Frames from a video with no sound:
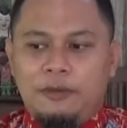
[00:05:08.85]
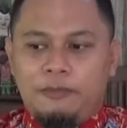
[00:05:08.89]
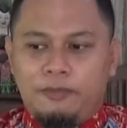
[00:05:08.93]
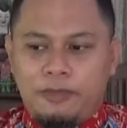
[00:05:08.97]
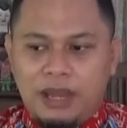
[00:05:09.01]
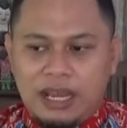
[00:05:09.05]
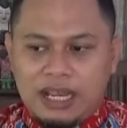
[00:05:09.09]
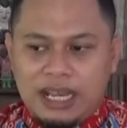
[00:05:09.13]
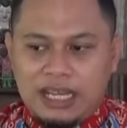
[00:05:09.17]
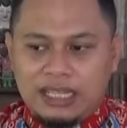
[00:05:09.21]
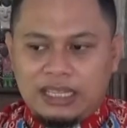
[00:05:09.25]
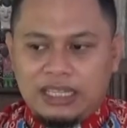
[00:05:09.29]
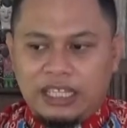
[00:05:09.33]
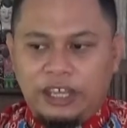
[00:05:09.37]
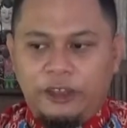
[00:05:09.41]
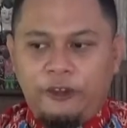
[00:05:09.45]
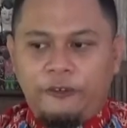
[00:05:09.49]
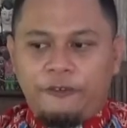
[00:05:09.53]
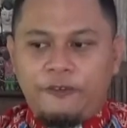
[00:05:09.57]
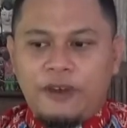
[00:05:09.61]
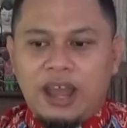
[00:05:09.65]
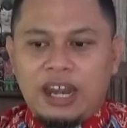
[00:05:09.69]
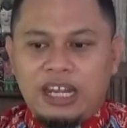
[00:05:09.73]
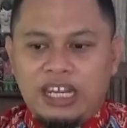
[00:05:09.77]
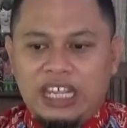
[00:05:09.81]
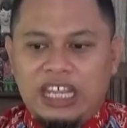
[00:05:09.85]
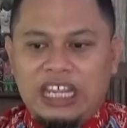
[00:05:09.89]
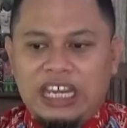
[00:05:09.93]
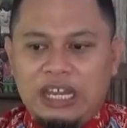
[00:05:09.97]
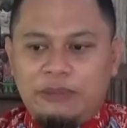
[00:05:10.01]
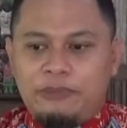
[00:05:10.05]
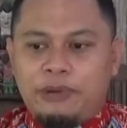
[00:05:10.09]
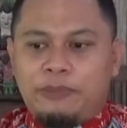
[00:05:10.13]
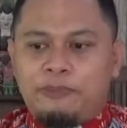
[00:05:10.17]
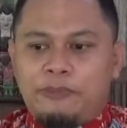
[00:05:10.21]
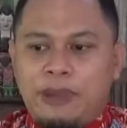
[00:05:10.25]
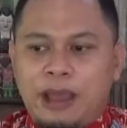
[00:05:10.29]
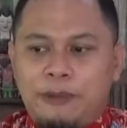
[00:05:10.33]
maka teofani
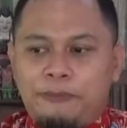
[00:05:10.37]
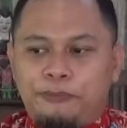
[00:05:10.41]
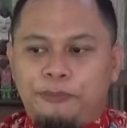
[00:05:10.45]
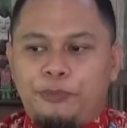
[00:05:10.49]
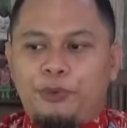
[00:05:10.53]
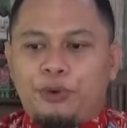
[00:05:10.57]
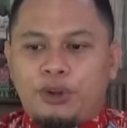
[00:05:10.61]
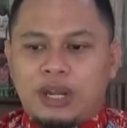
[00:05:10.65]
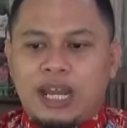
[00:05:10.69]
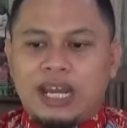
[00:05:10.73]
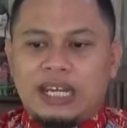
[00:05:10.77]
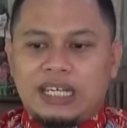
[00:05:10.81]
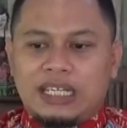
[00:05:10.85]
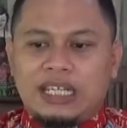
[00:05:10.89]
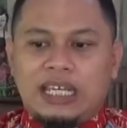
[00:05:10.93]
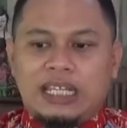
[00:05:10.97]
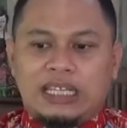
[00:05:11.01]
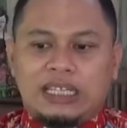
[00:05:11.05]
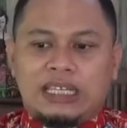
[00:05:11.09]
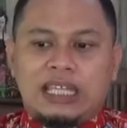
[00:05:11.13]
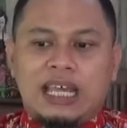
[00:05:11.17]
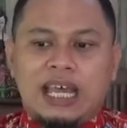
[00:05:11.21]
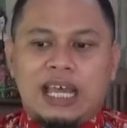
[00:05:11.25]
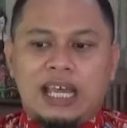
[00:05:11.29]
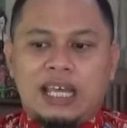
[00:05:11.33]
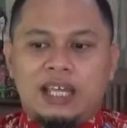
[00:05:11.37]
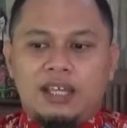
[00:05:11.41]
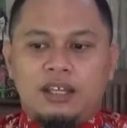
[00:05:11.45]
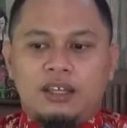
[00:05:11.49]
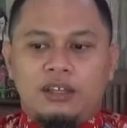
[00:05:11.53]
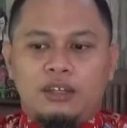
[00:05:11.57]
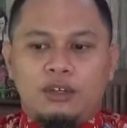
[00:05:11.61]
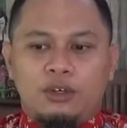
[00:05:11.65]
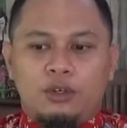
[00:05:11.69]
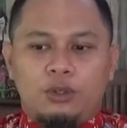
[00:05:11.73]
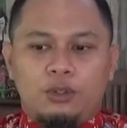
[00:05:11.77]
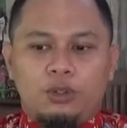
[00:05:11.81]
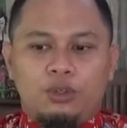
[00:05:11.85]
ini memampukan kita
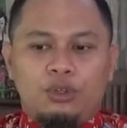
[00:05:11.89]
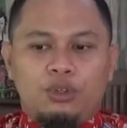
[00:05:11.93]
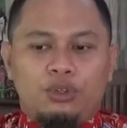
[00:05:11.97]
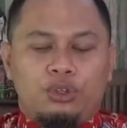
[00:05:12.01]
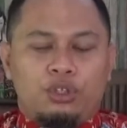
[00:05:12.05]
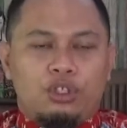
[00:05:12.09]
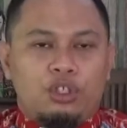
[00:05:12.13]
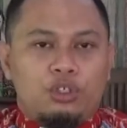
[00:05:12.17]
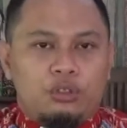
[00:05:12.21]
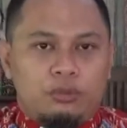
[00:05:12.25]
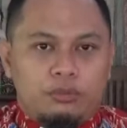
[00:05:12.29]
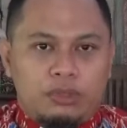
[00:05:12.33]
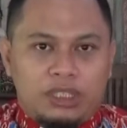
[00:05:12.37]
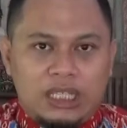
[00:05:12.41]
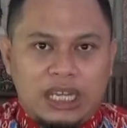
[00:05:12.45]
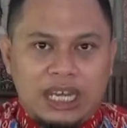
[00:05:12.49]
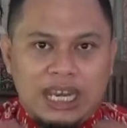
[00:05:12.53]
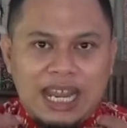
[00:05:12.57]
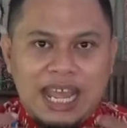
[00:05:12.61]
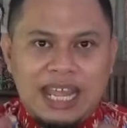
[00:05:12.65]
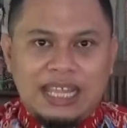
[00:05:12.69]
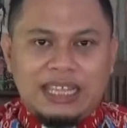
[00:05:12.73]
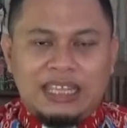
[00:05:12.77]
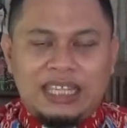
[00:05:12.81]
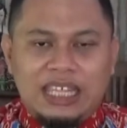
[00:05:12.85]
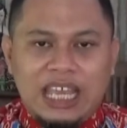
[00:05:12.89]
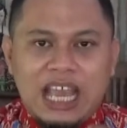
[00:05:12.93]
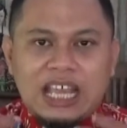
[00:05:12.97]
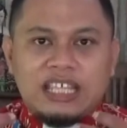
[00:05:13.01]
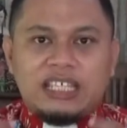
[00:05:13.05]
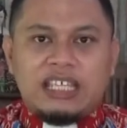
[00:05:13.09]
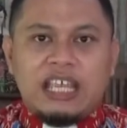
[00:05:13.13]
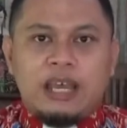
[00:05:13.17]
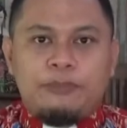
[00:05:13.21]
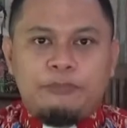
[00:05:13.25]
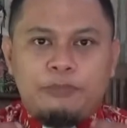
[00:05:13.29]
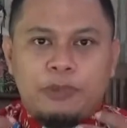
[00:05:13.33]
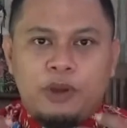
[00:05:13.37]
untuk
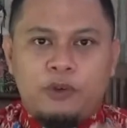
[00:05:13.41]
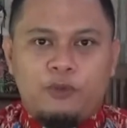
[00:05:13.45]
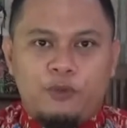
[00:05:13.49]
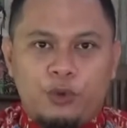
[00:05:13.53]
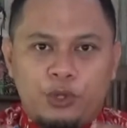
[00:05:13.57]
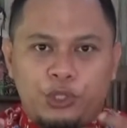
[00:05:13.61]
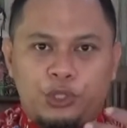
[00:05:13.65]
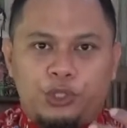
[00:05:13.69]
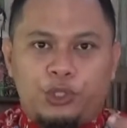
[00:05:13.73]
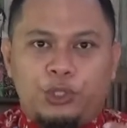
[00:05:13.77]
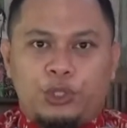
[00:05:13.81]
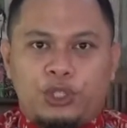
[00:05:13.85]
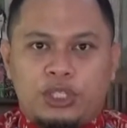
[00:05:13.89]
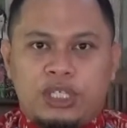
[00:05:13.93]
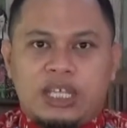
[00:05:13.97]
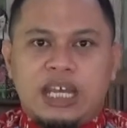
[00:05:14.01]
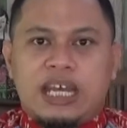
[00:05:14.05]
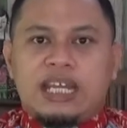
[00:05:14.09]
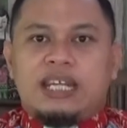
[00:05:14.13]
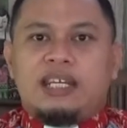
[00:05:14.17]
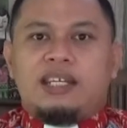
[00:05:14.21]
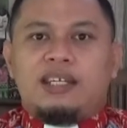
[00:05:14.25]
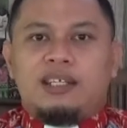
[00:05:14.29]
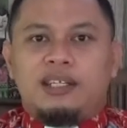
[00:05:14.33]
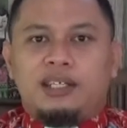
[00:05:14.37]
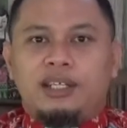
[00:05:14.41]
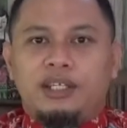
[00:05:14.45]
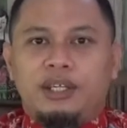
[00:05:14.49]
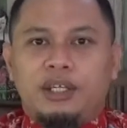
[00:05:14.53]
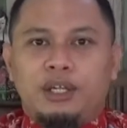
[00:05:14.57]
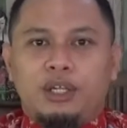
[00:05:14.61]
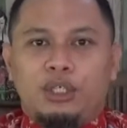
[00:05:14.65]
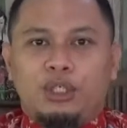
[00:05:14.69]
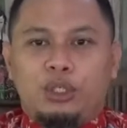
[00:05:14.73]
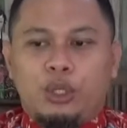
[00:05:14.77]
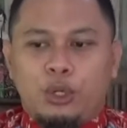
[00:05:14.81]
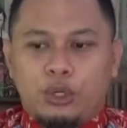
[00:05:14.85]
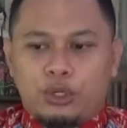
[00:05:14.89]
senantiasa mewujudkan
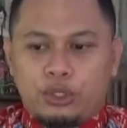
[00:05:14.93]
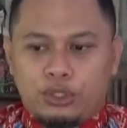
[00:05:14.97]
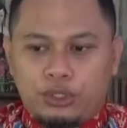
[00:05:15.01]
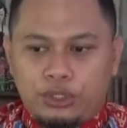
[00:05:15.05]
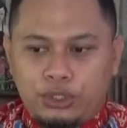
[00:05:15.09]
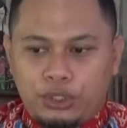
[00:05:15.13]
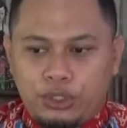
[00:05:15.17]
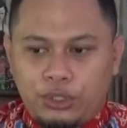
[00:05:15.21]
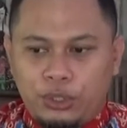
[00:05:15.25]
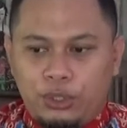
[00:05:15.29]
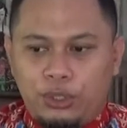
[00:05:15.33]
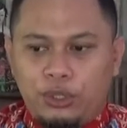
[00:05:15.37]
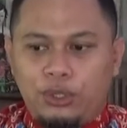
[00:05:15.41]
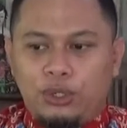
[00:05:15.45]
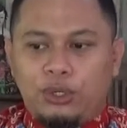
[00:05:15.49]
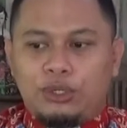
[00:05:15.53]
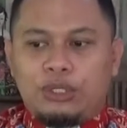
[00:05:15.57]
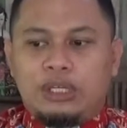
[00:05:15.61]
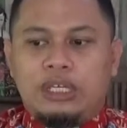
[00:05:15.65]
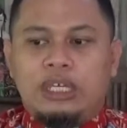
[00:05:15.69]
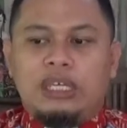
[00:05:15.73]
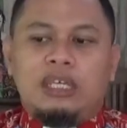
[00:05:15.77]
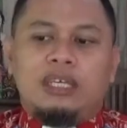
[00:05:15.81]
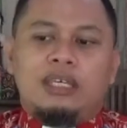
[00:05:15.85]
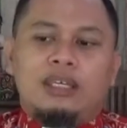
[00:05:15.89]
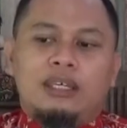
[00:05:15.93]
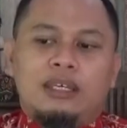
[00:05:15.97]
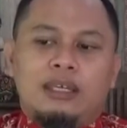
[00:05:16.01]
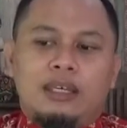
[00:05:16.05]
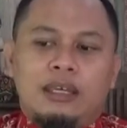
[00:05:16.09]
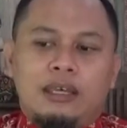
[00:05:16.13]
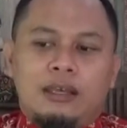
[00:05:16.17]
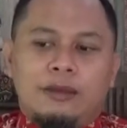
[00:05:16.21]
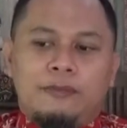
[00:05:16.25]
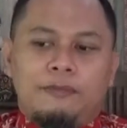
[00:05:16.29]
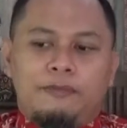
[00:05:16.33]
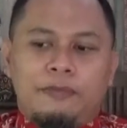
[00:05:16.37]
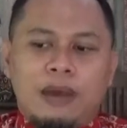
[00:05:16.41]
doksologi
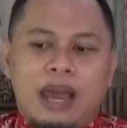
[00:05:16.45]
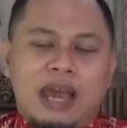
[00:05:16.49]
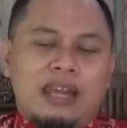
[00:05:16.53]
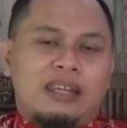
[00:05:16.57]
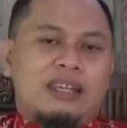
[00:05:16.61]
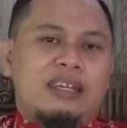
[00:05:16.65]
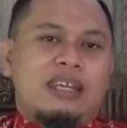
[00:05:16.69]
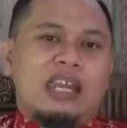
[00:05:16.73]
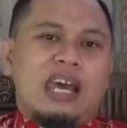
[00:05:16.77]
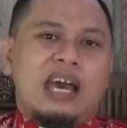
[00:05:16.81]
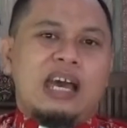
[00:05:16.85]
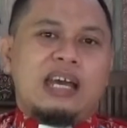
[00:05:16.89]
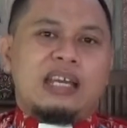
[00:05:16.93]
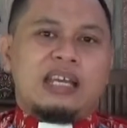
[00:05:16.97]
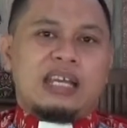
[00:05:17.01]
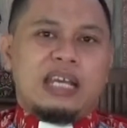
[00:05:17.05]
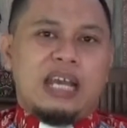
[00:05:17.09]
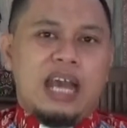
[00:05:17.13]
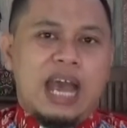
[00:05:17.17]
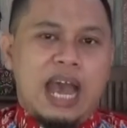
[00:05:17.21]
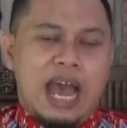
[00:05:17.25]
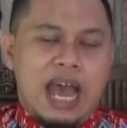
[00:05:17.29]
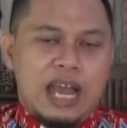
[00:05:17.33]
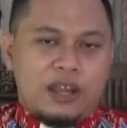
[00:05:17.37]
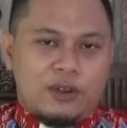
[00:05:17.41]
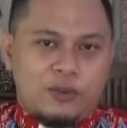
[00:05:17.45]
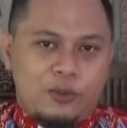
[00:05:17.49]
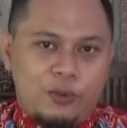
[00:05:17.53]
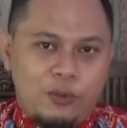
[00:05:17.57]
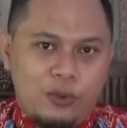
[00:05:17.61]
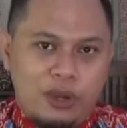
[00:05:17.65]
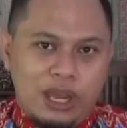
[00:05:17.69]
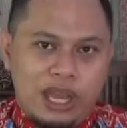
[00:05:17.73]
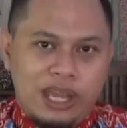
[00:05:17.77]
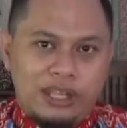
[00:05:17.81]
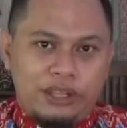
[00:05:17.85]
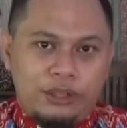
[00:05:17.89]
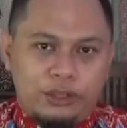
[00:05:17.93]
pada
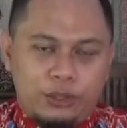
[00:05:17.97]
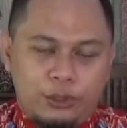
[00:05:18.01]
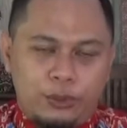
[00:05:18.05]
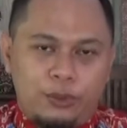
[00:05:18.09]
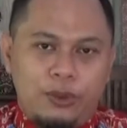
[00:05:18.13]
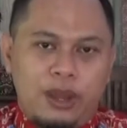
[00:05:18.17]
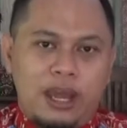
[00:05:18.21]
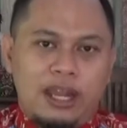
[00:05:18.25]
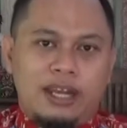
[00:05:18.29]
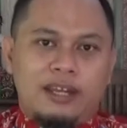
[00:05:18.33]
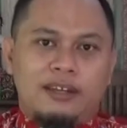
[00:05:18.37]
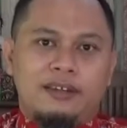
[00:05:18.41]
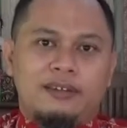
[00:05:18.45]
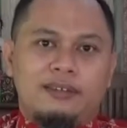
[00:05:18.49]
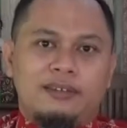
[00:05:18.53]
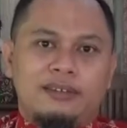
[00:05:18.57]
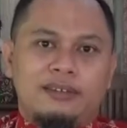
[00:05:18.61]
keagungan Tuhan.